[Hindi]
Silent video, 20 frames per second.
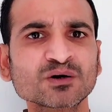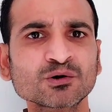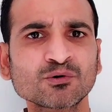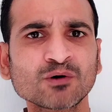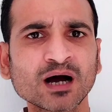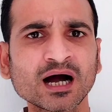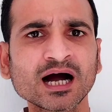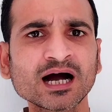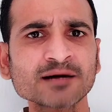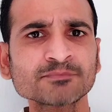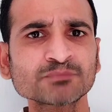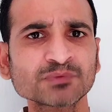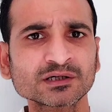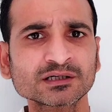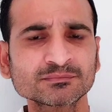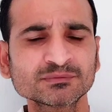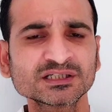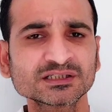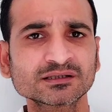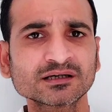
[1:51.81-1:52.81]
वहाँ
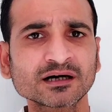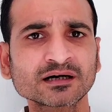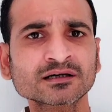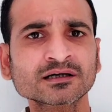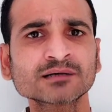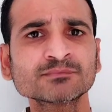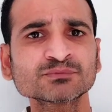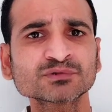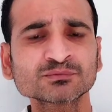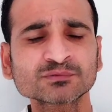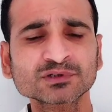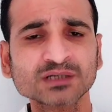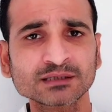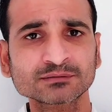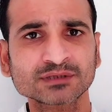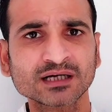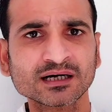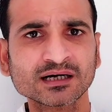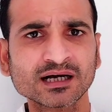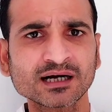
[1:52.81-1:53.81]
पर भी धक्का
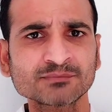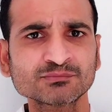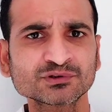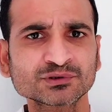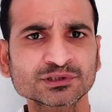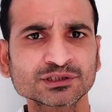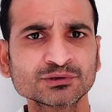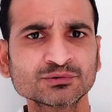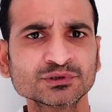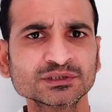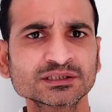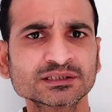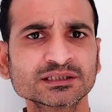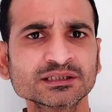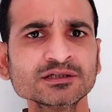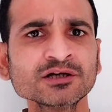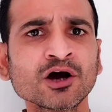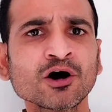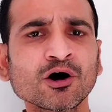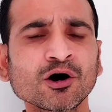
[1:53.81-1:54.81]
धक्का मुक्की हुई
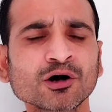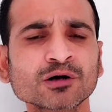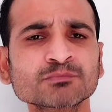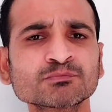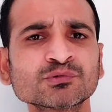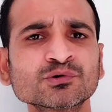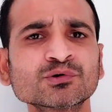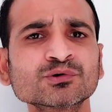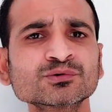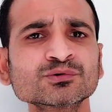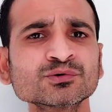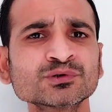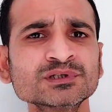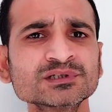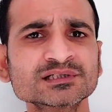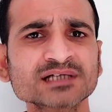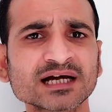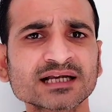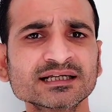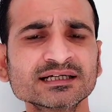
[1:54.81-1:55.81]
थी और फोटो
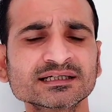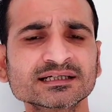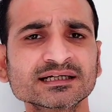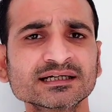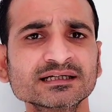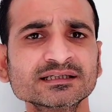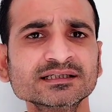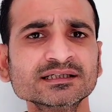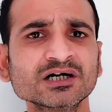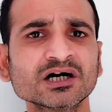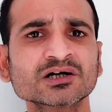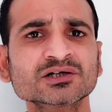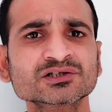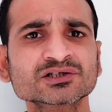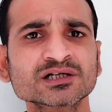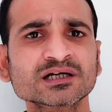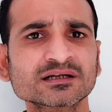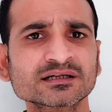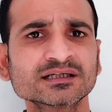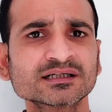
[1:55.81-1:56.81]
खिंचाने के लिए
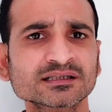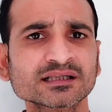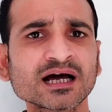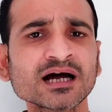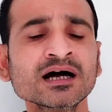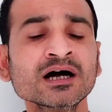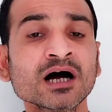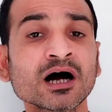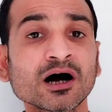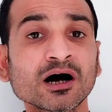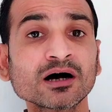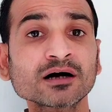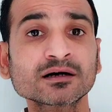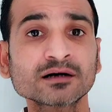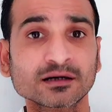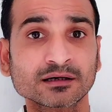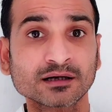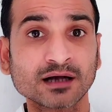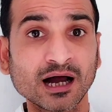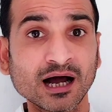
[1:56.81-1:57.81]
अक्सर नेता
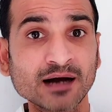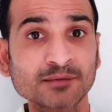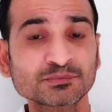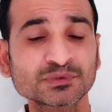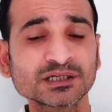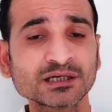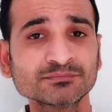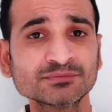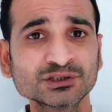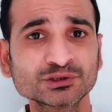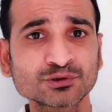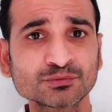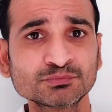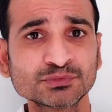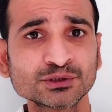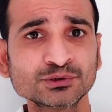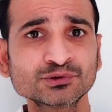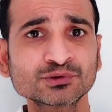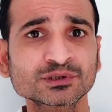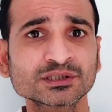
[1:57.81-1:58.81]
अगर आपने अभी जो
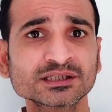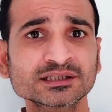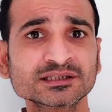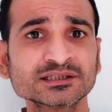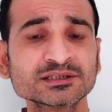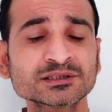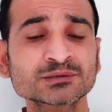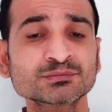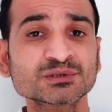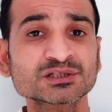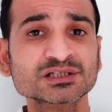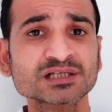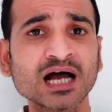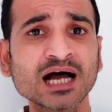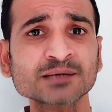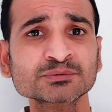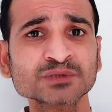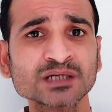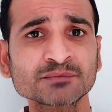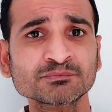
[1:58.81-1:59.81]
वीडियो देखी इसमें
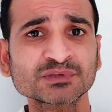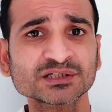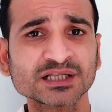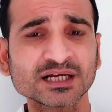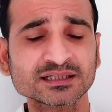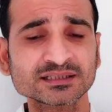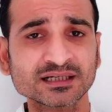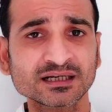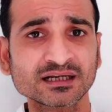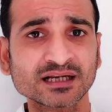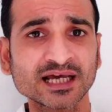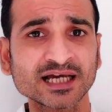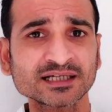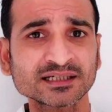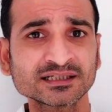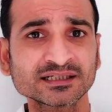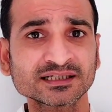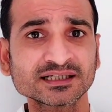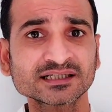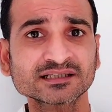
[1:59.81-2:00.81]
साफ साफ पता चल रहा है
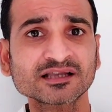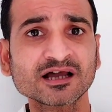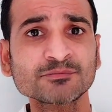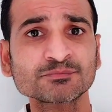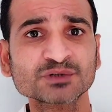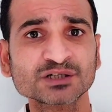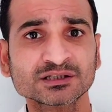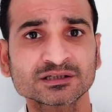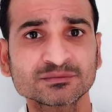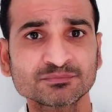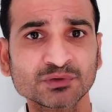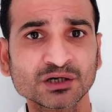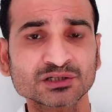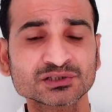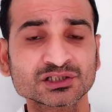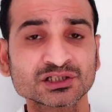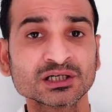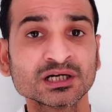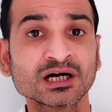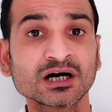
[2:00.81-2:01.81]
कि नेता
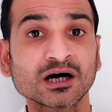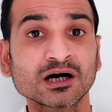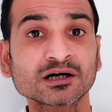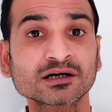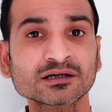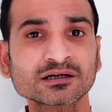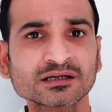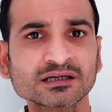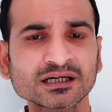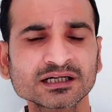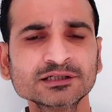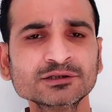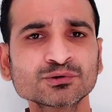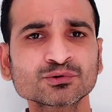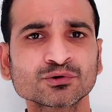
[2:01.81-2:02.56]
प्रतिपक्ष अगर नहीं